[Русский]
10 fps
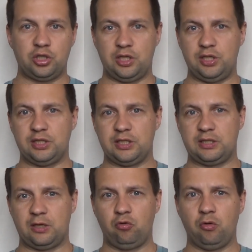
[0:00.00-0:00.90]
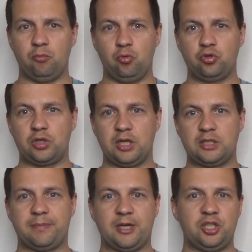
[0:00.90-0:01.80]
следить за здоровьем, ну,
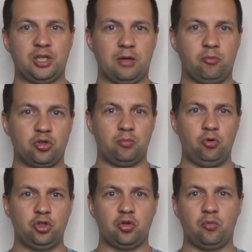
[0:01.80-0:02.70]
стараться прожить как больше.